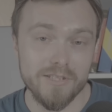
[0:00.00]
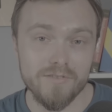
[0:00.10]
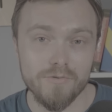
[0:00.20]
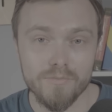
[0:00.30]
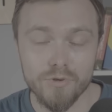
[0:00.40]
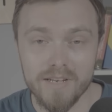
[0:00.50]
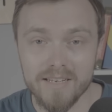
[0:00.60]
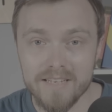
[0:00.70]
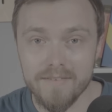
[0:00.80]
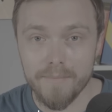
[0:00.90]
momencie, w którym to
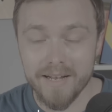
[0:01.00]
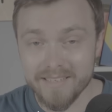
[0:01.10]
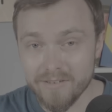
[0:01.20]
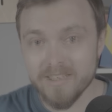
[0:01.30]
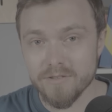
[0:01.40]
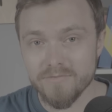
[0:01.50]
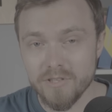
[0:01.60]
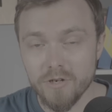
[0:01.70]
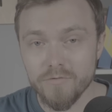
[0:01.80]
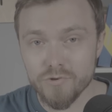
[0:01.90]
nagrywam, ale ten no. sezon
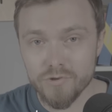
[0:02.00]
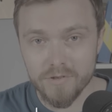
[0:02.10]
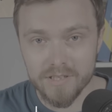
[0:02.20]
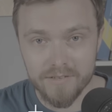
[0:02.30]
wynikowy już trochę